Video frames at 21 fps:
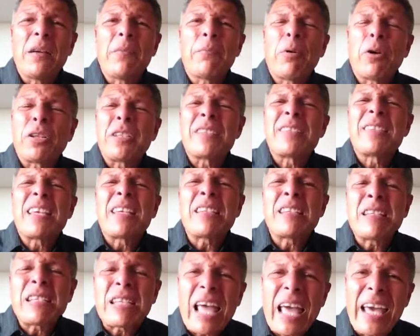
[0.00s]
pode ser
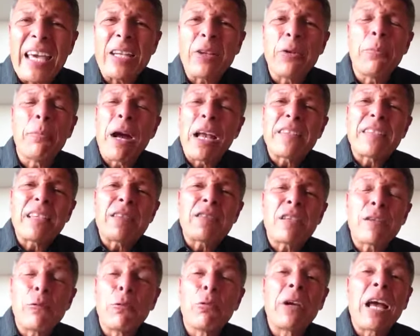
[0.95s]
estéril, mas
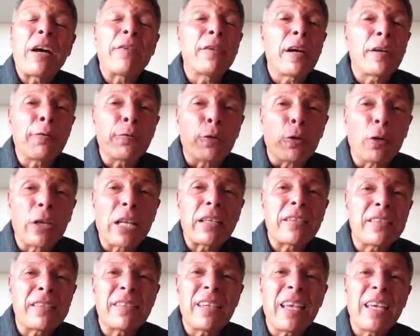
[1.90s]
esse lugar vai
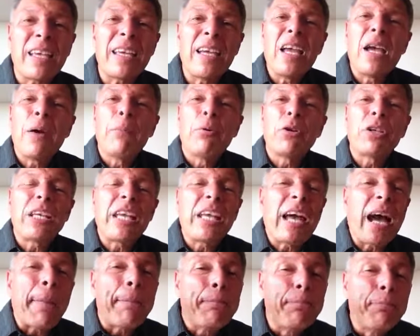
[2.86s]
florescer,
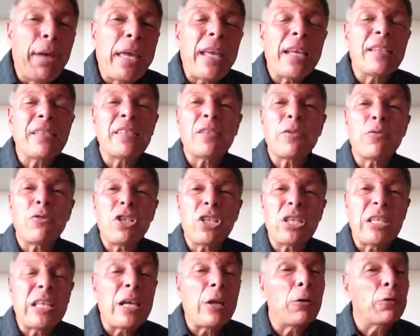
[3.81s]
porque a bênção de
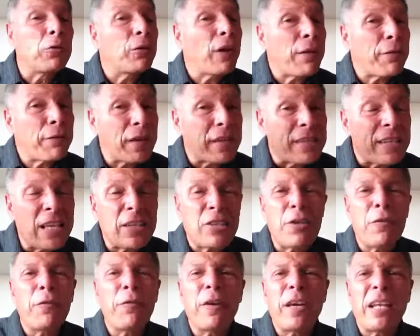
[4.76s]
Deus vai fazer a
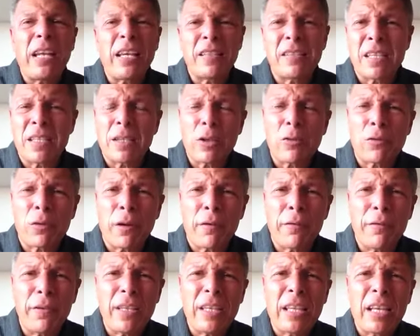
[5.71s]
diferença na sua
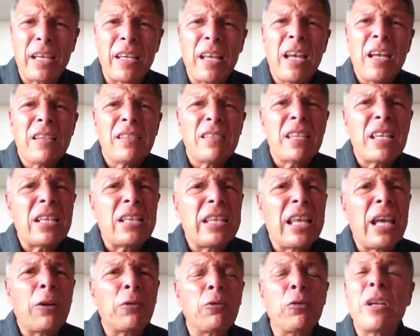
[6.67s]
vida. Se
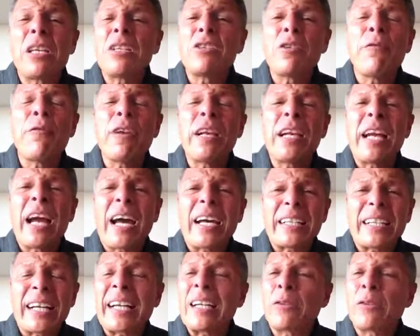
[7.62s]
Deus não edificar a